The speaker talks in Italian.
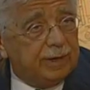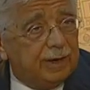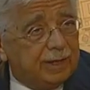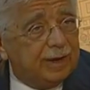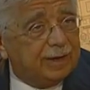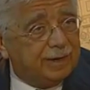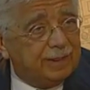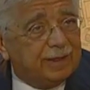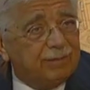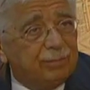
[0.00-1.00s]
delle
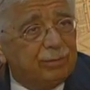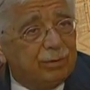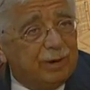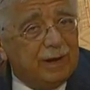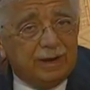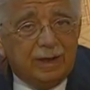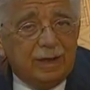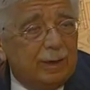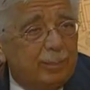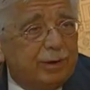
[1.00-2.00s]
caratteristiche funzionali
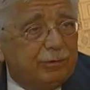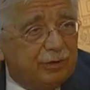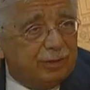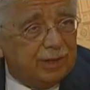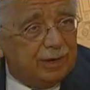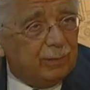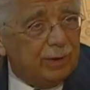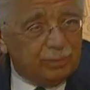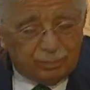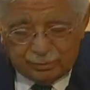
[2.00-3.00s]
precise alle quali non può